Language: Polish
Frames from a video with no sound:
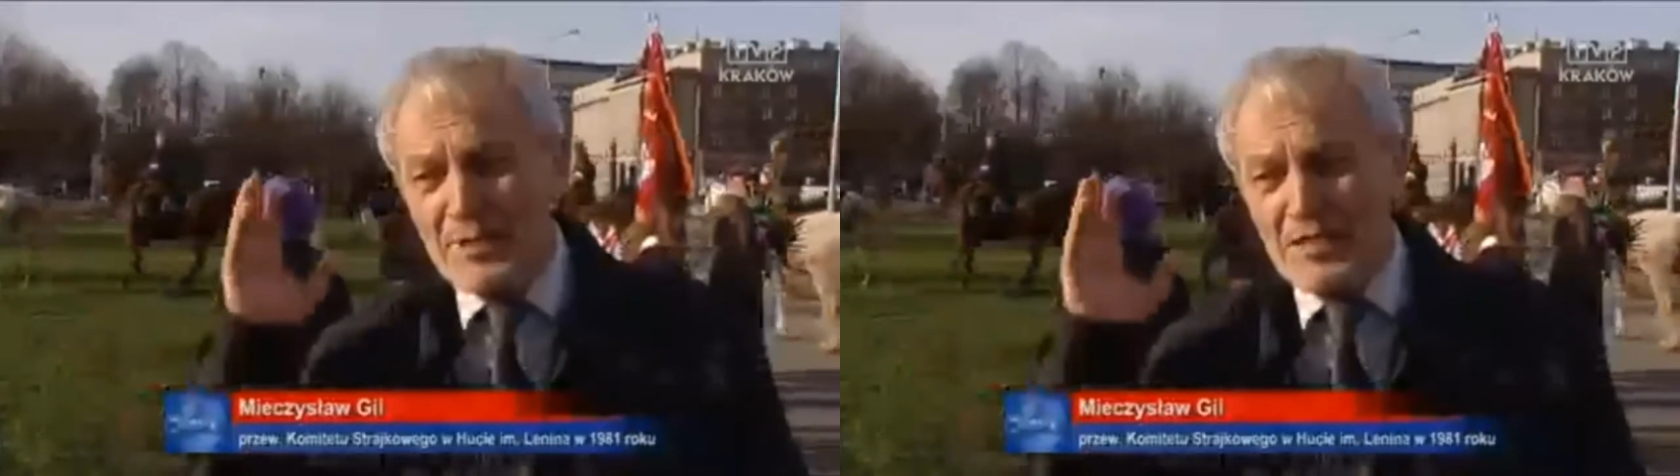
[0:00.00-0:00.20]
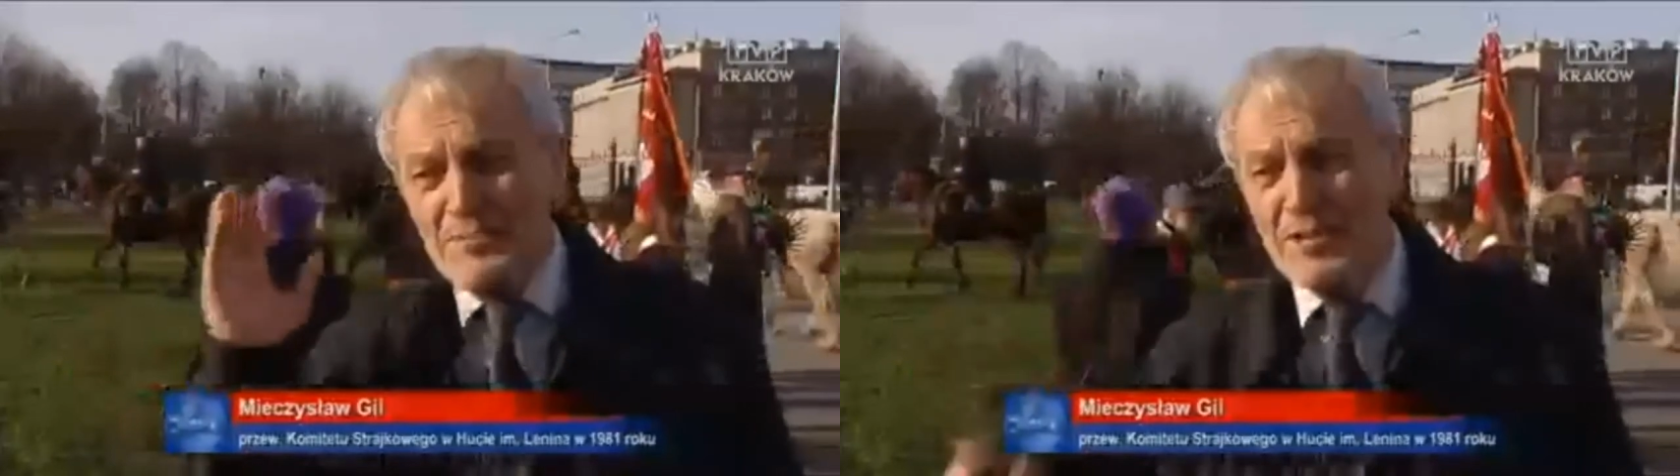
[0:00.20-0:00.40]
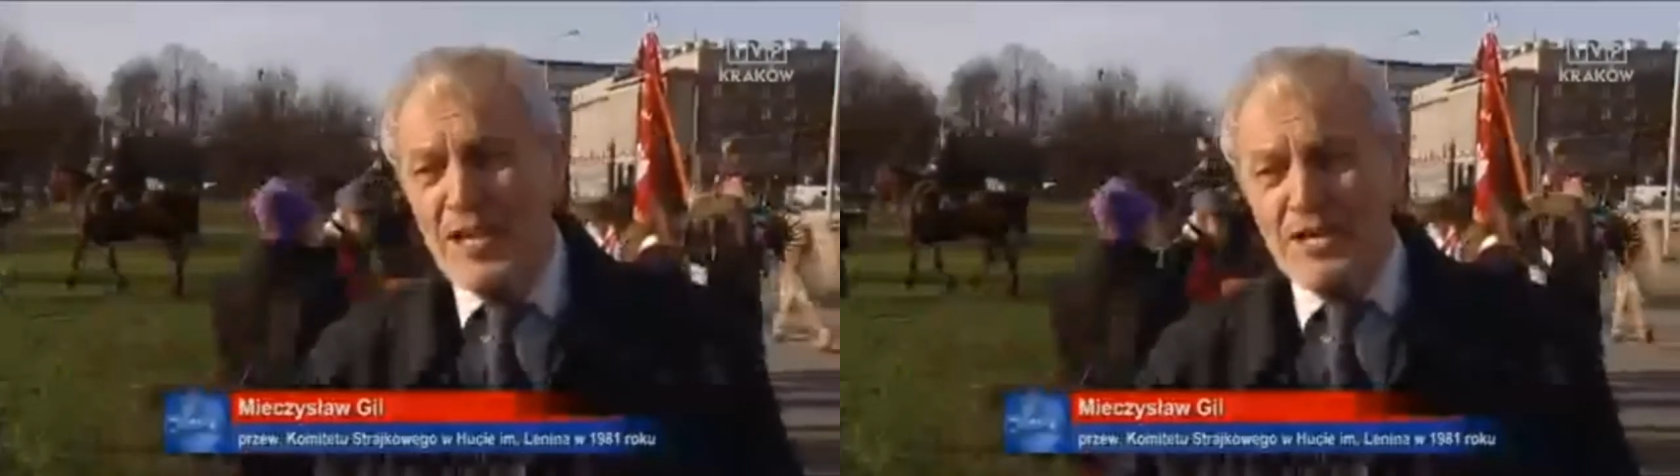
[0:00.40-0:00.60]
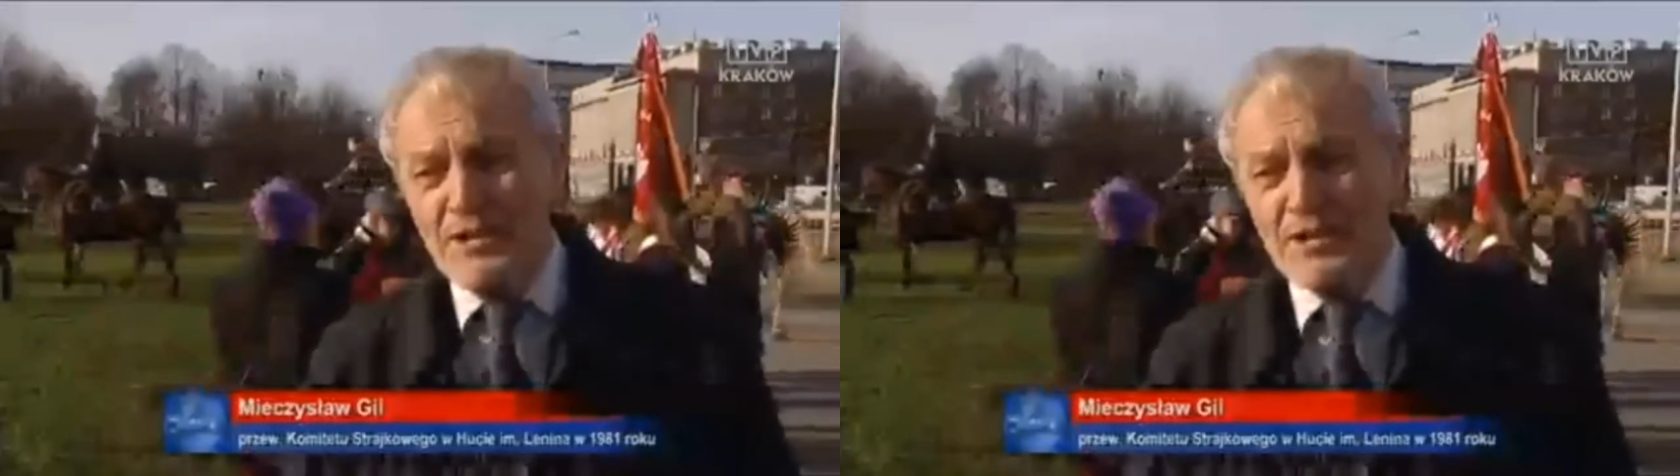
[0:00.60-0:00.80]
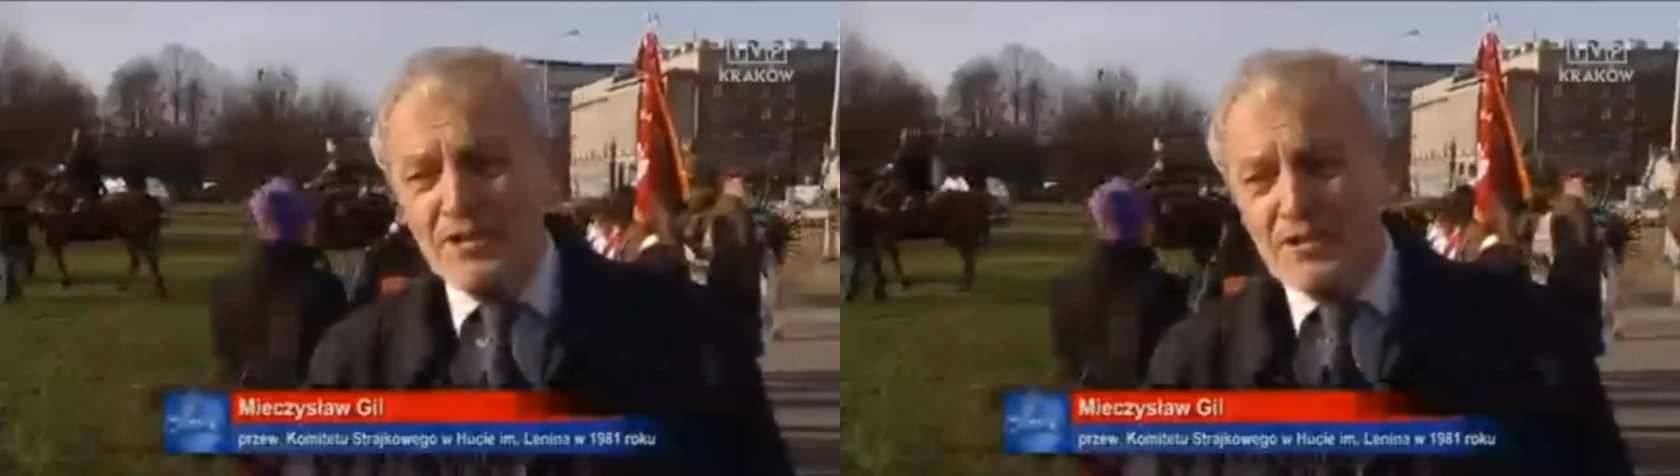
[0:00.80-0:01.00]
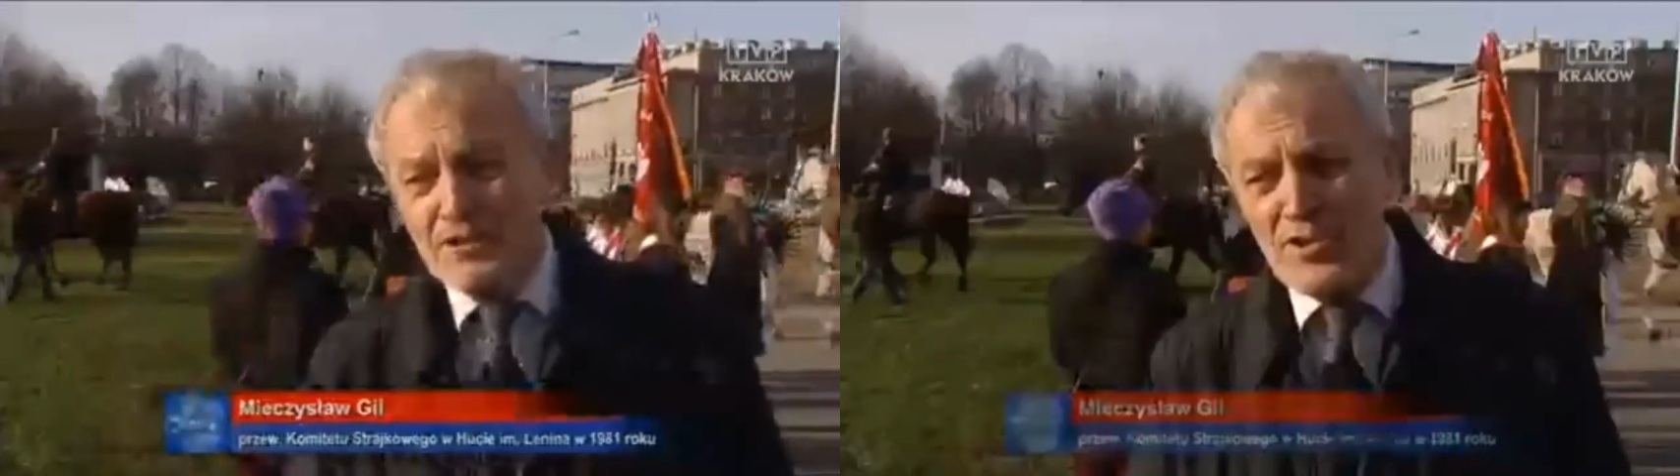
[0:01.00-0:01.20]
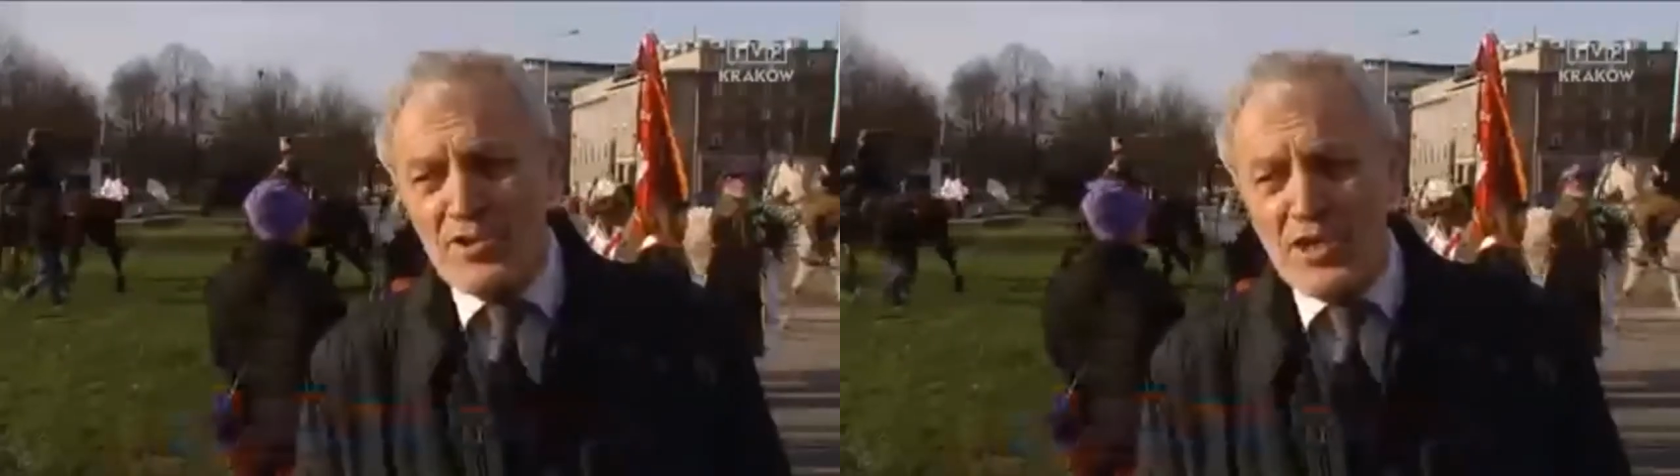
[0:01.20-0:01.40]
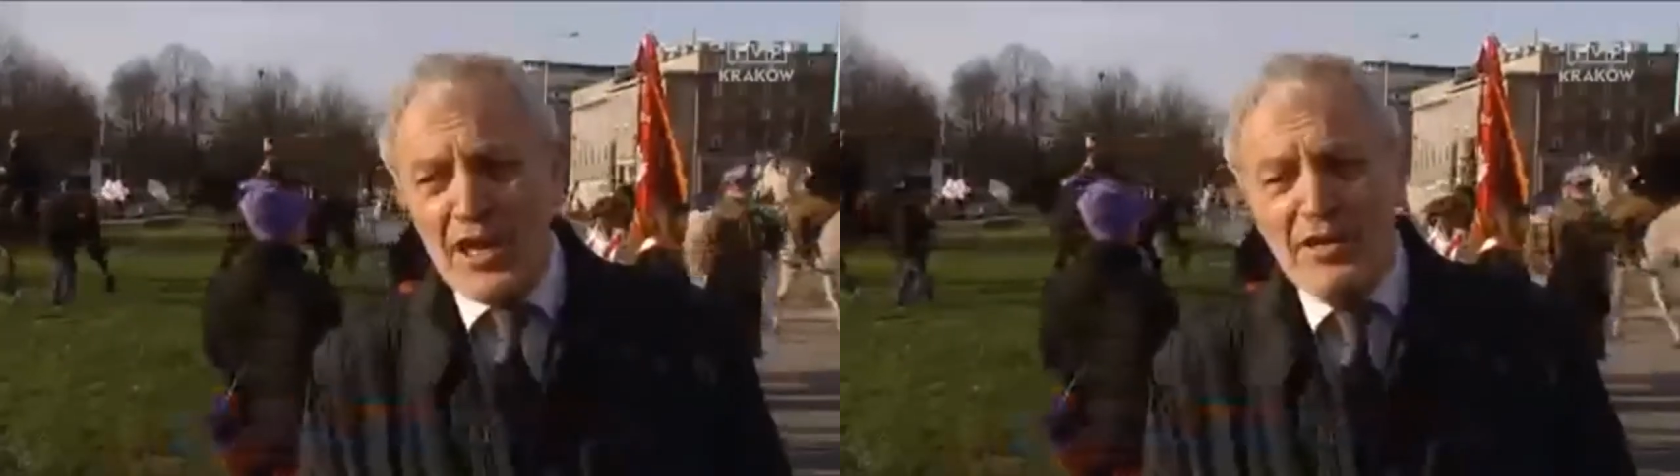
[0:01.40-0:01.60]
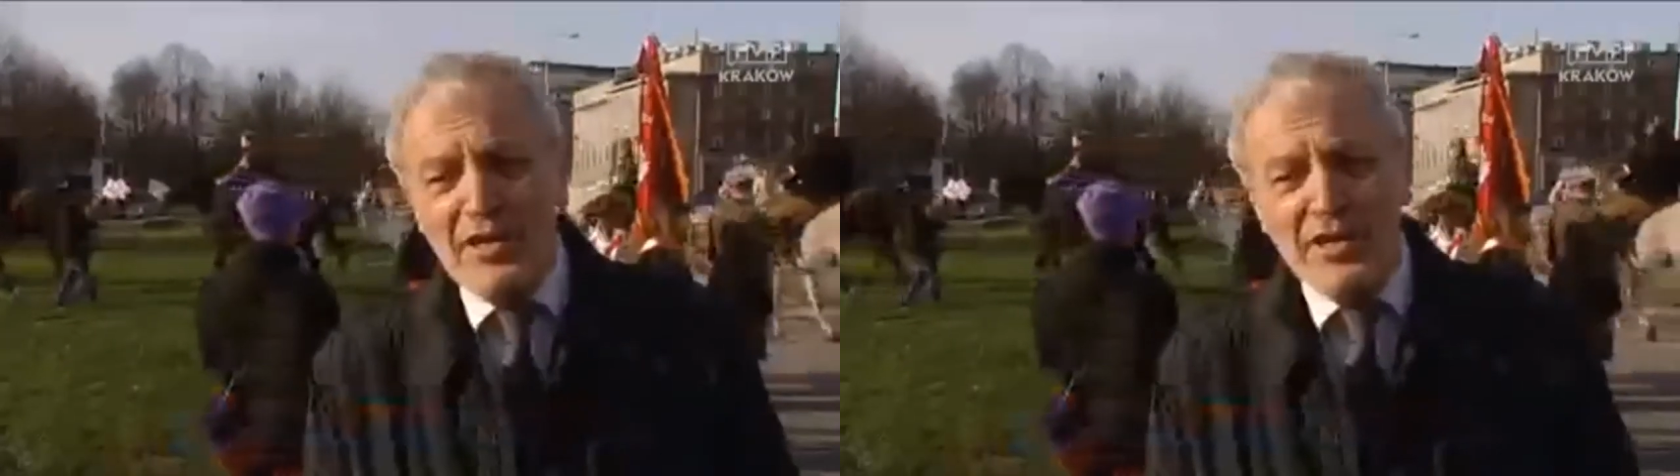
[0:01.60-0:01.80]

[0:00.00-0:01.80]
przebijali się do środka,